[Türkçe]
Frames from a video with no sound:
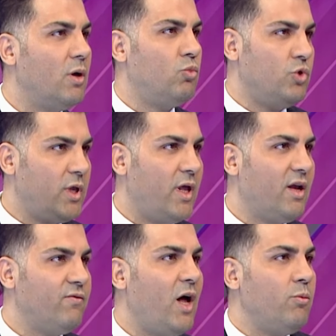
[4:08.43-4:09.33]
Buna
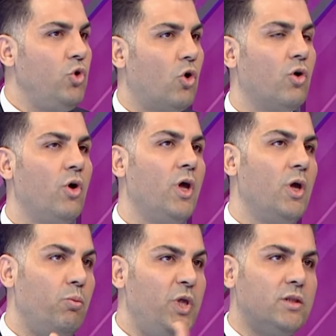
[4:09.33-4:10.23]
gerek var mı? Yok.
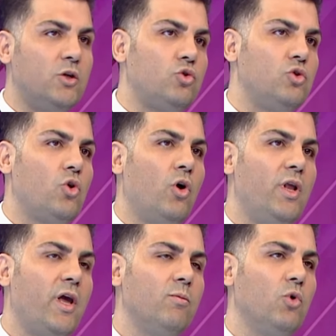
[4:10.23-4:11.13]
Bir de şunu
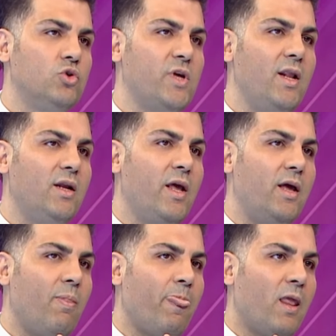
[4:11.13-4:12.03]
söyleyeyim.
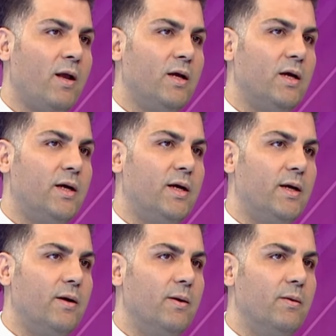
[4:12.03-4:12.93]
Özellikle
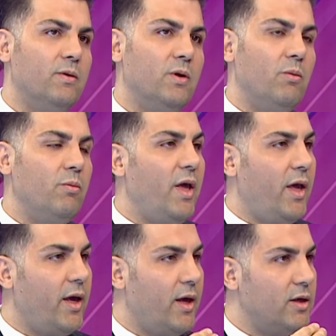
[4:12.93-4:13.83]
e,
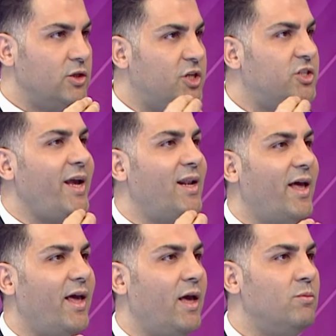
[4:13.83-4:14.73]

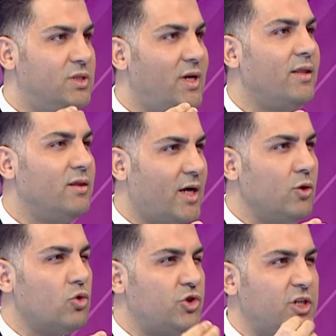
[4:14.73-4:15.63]
şişeyle emziren,
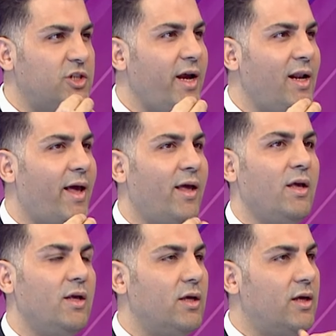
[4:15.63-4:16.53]
daha doğrusu şişeyle
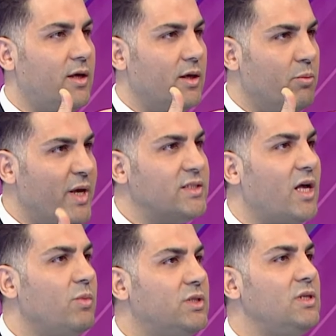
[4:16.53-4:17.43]
e,
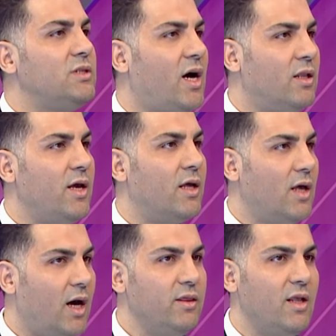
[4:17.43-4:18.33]
beslenmesini sağlayan
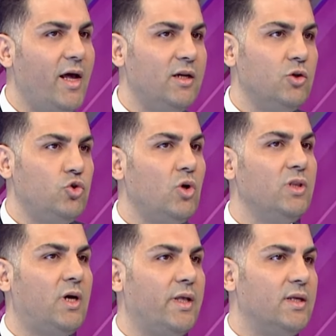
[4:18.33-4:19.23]
anneler şuna
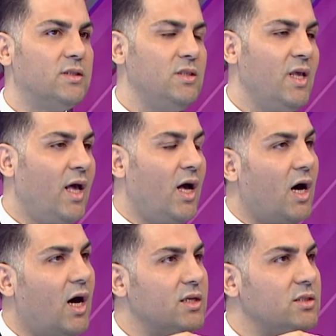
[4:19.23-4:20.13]
dikkat etsin.
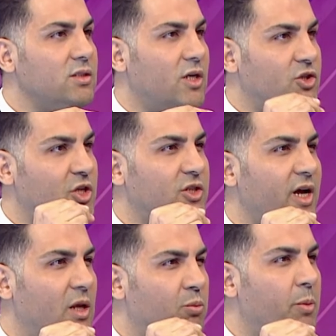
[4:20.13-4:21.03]
Ağzında
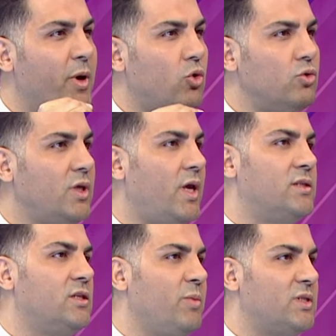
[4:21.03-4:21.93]
şişeyle, biberonla
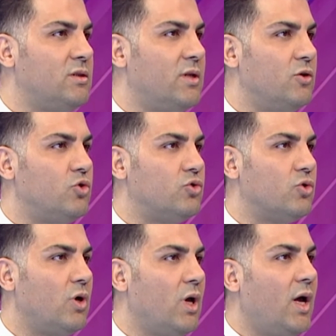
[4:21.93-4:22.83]
gezdirmesinler çocuğu.
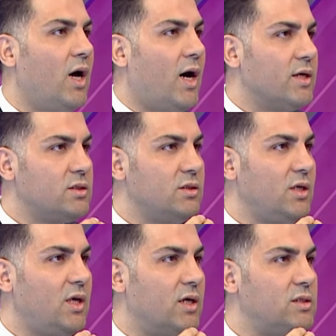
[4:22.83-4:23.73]

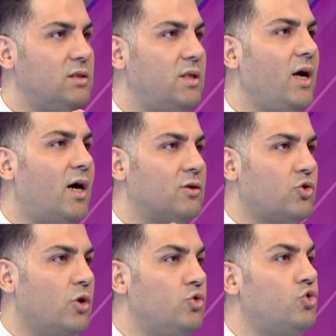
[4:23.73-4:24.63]
Ağzındaki asitliği
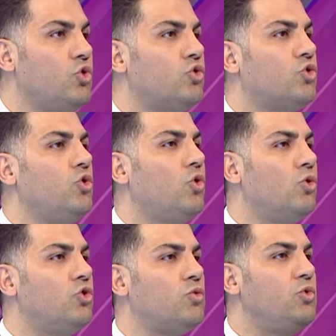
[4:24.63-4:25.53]
artırıyor. Çürük çürük
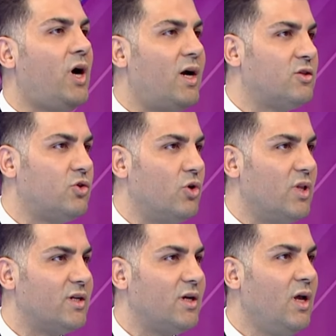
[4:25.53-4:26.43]
oluşumunu
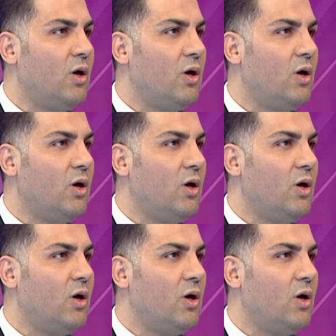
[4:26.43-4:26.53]
artırıyorlar.